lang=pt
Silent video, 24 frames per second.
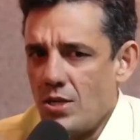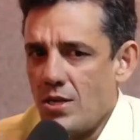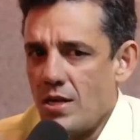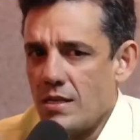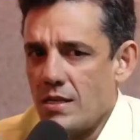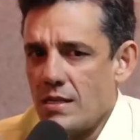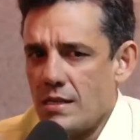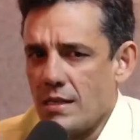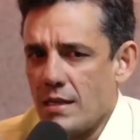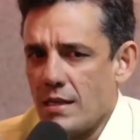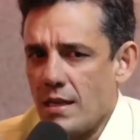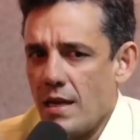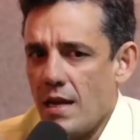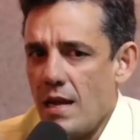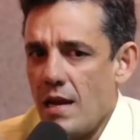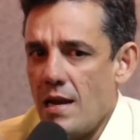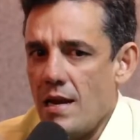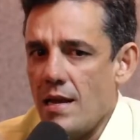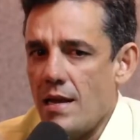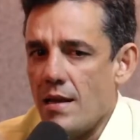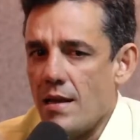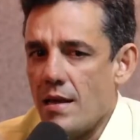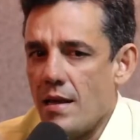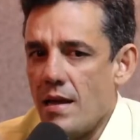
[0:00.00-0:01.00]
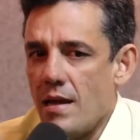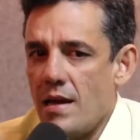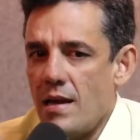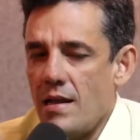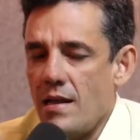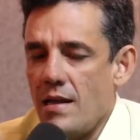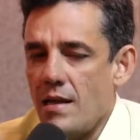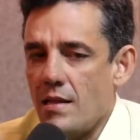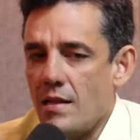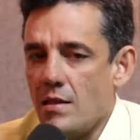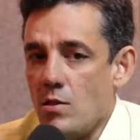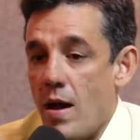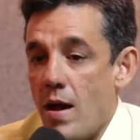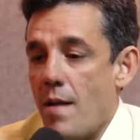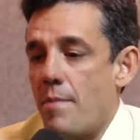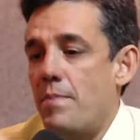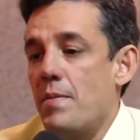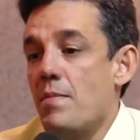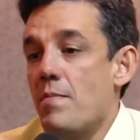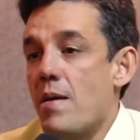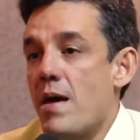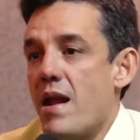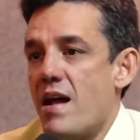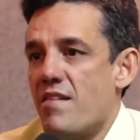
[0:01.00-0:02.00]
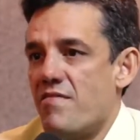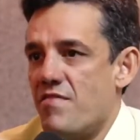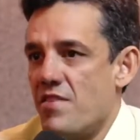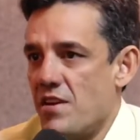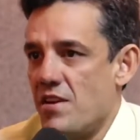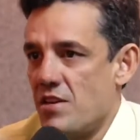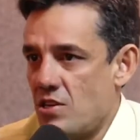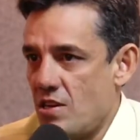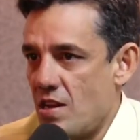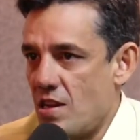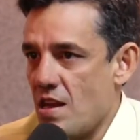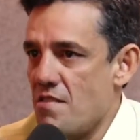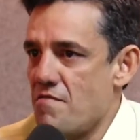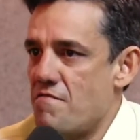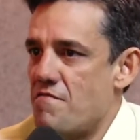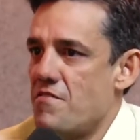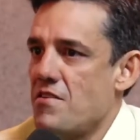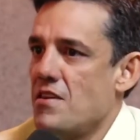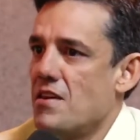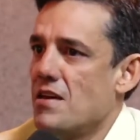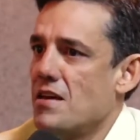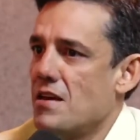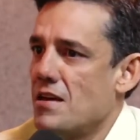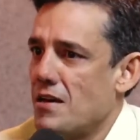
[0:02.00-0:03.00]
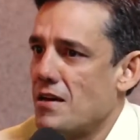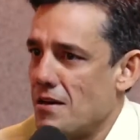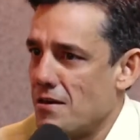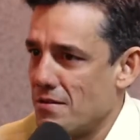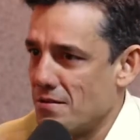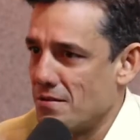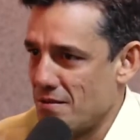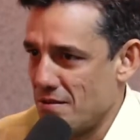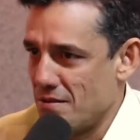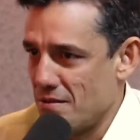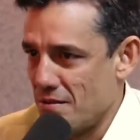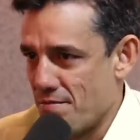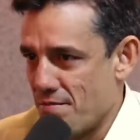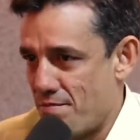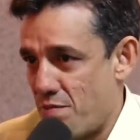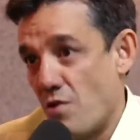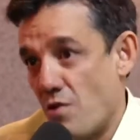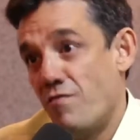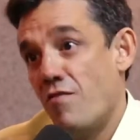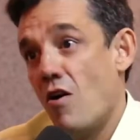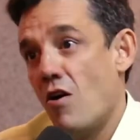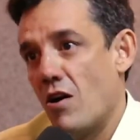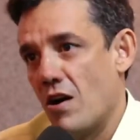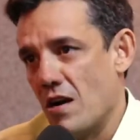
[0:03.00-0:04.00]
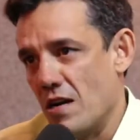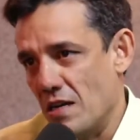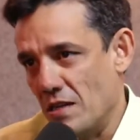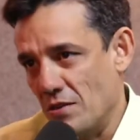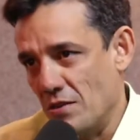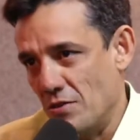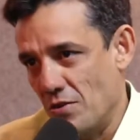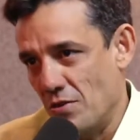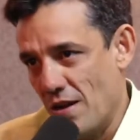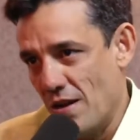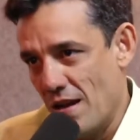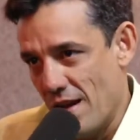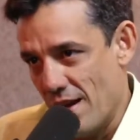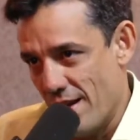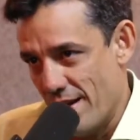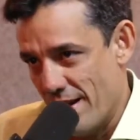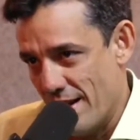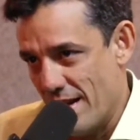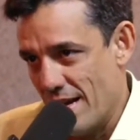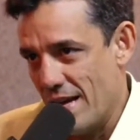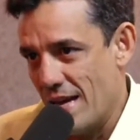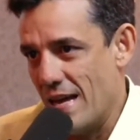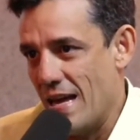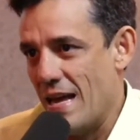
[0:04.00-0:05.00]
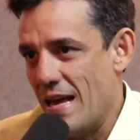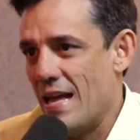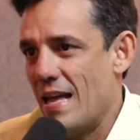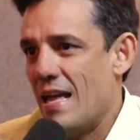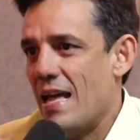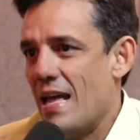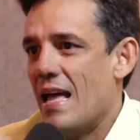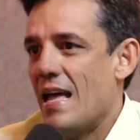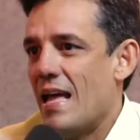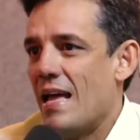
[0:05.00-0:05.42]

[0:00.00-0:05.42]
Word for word: acho que assim, é. ele, ele não é a primeira vez que ele vinha provocando, né? Um... Ele, é, é,